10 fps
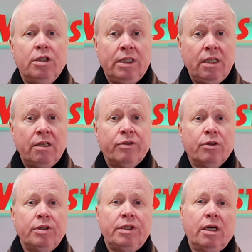Jeder von
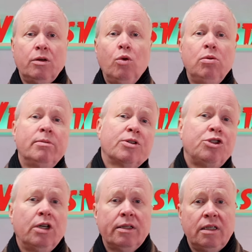euch, der eine
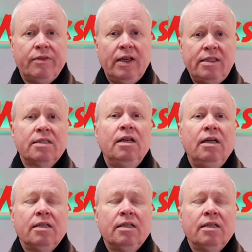Hobelmaschine hat, der weiß,